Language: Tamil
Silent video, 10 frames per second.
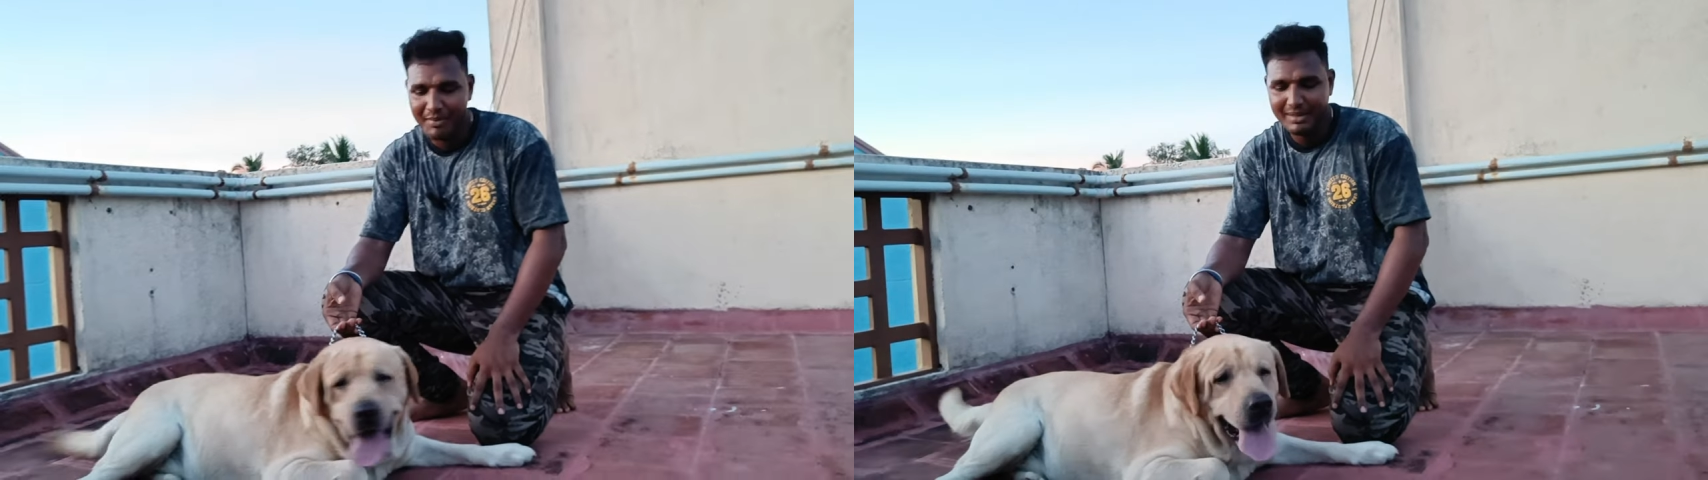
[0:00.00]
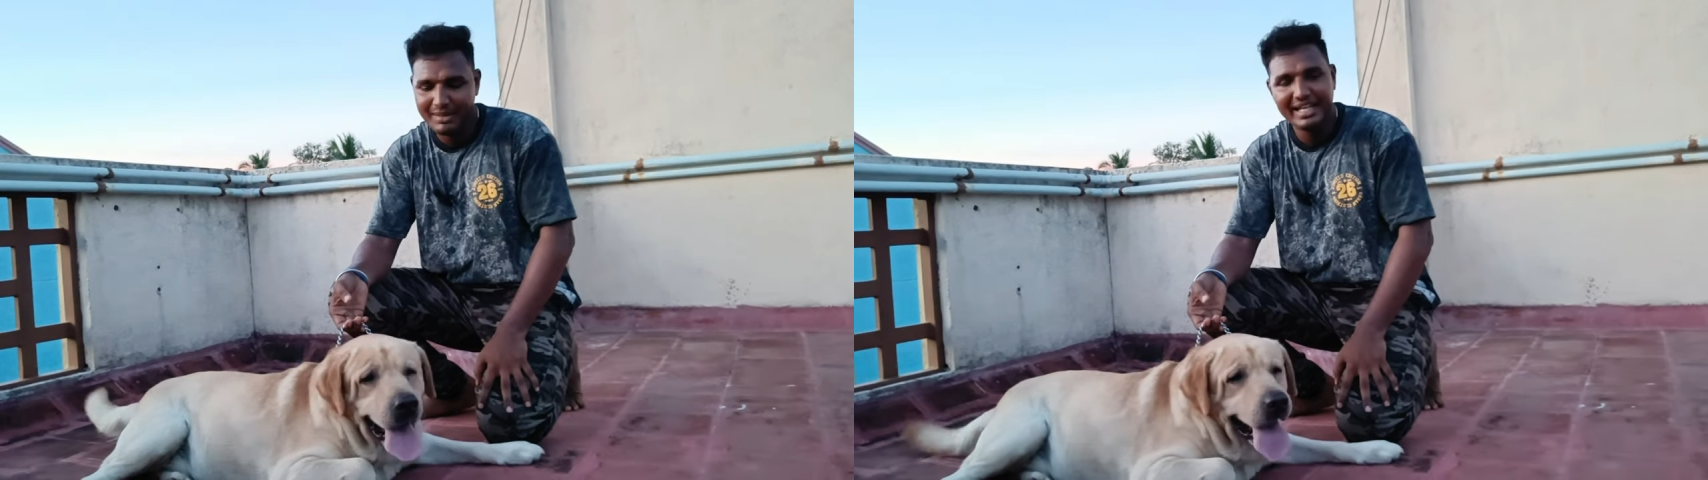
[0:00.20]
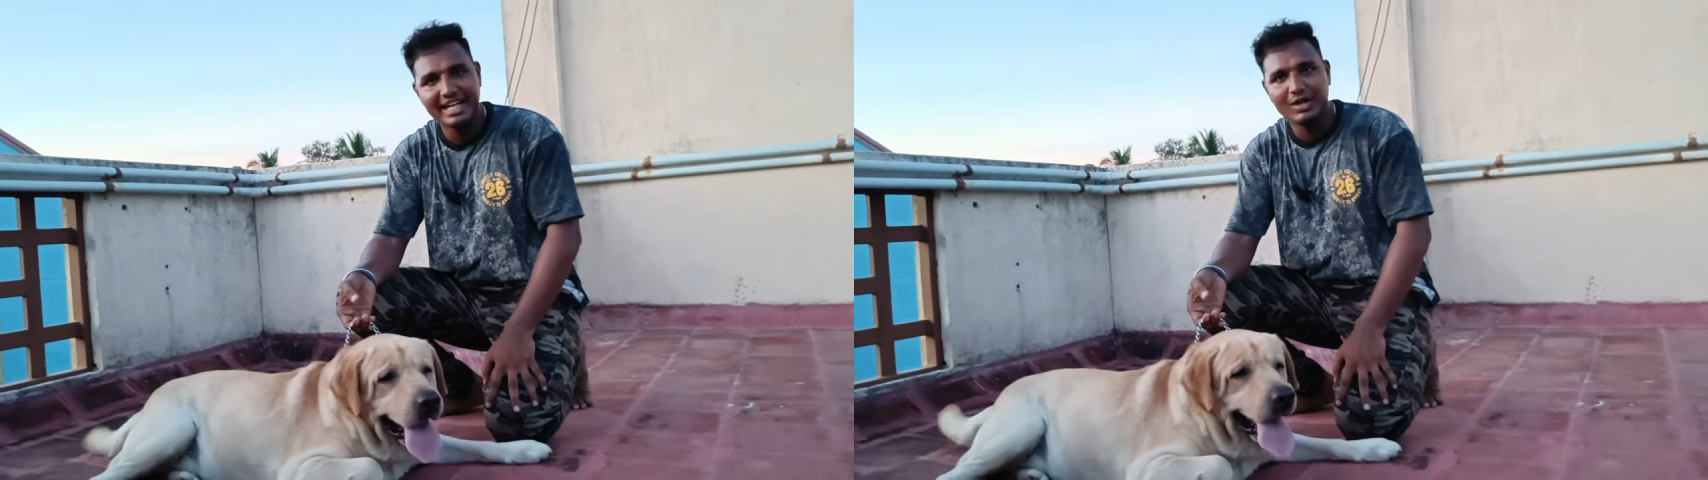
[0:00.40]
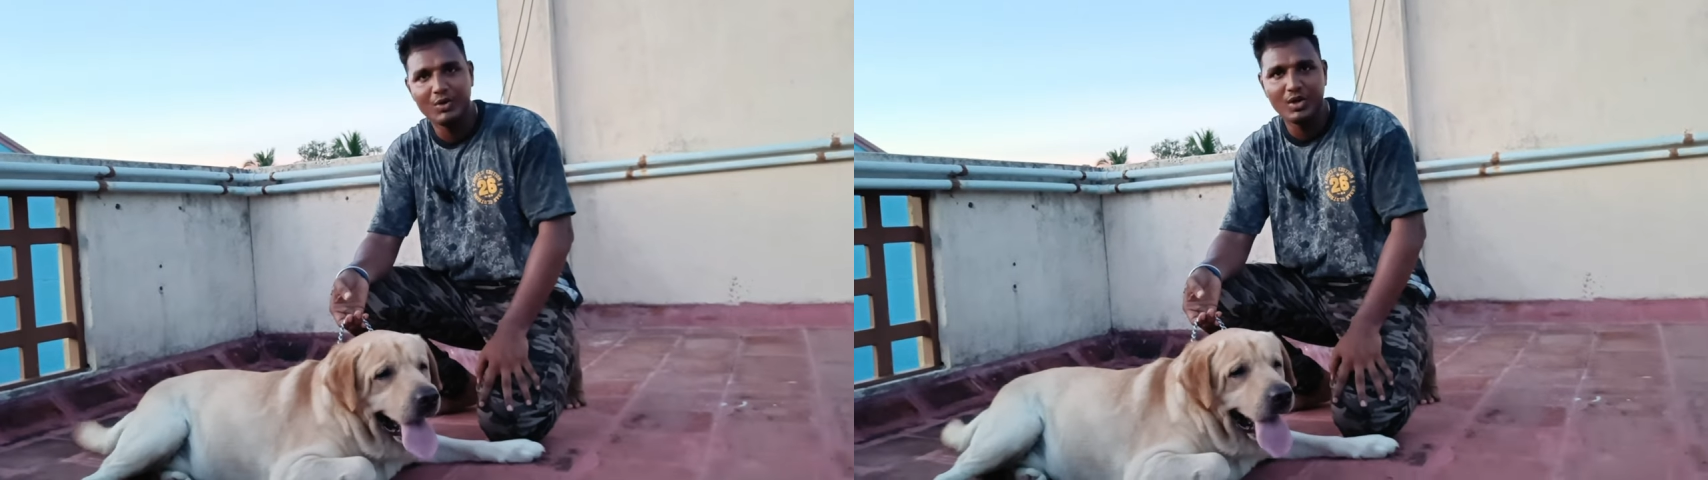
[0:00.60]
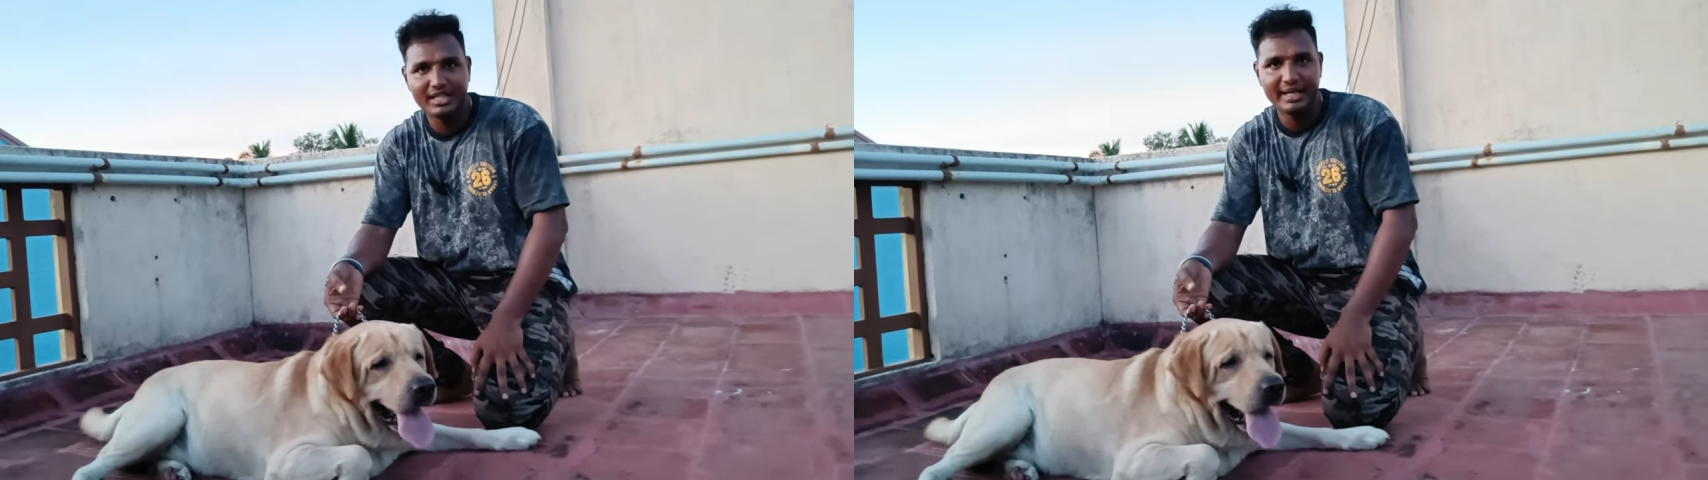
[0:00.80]
ஆமா இந்த மாதிரி
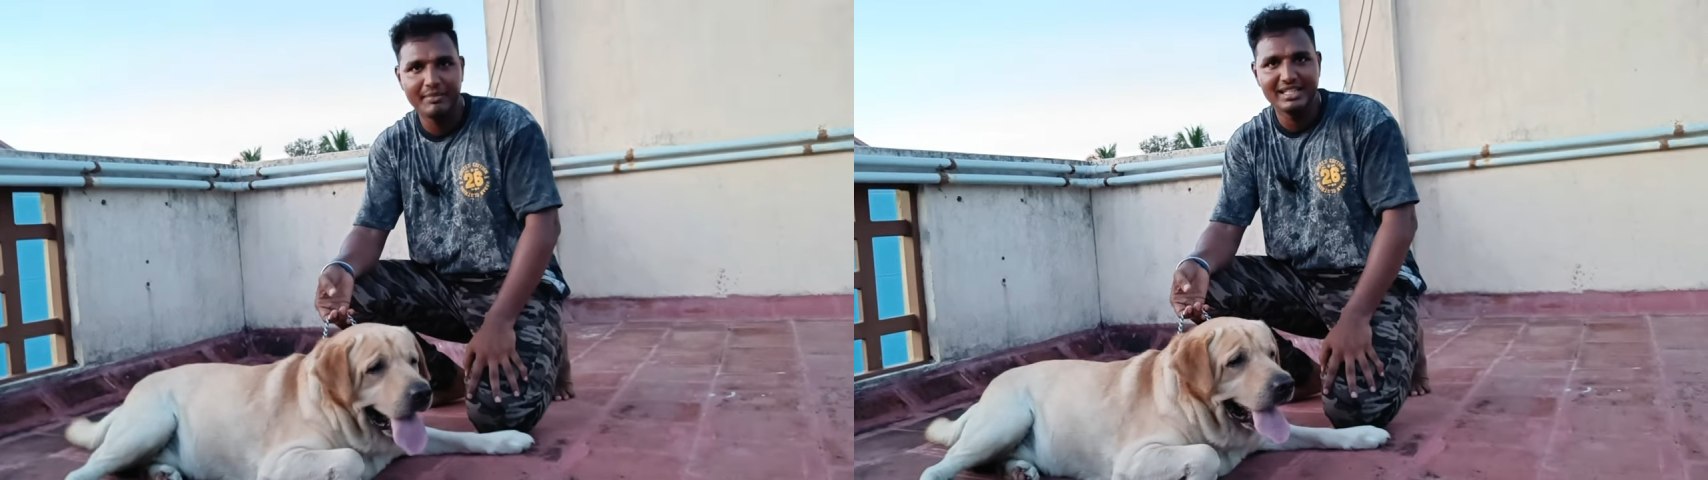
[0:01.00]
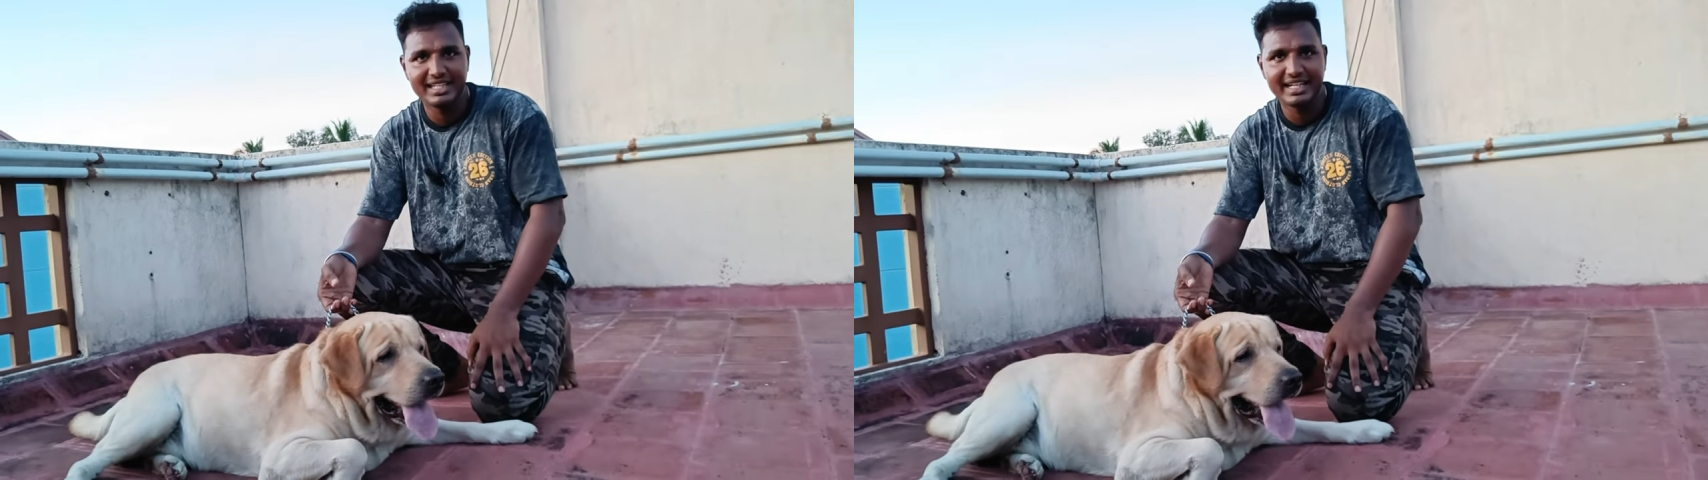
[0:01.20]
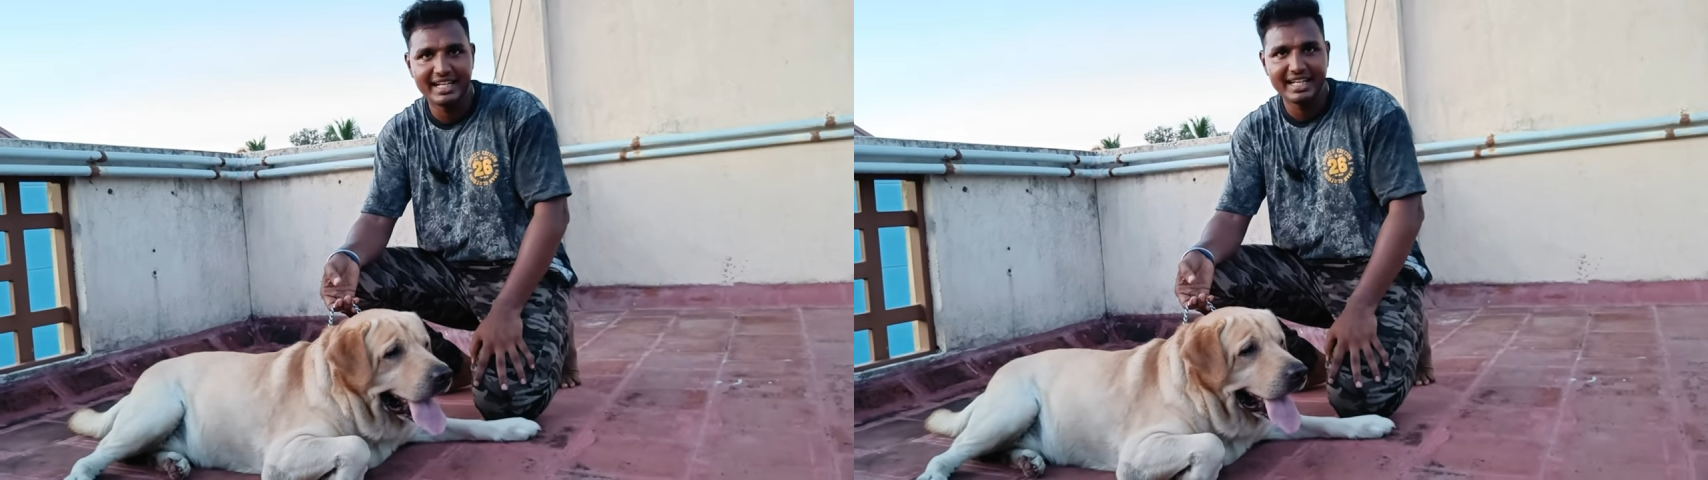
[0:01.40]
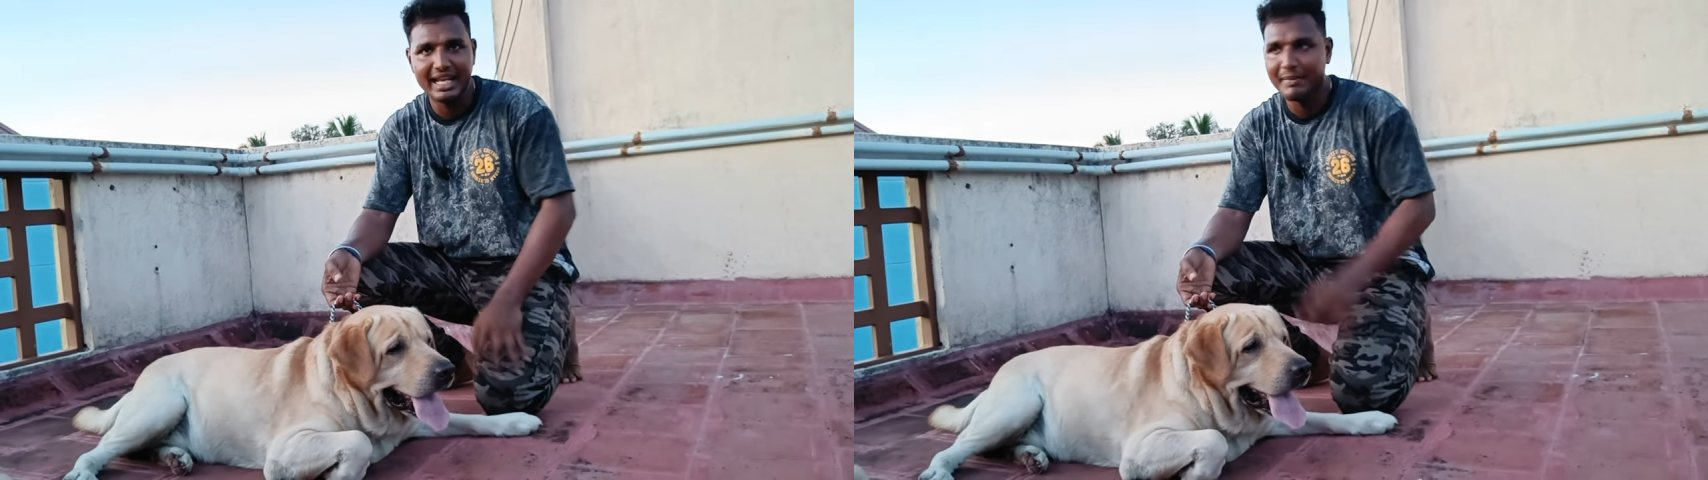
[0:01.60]
என்கிட்ட இன்னொரு த்ரீ மேல்ஸ் இருக்கு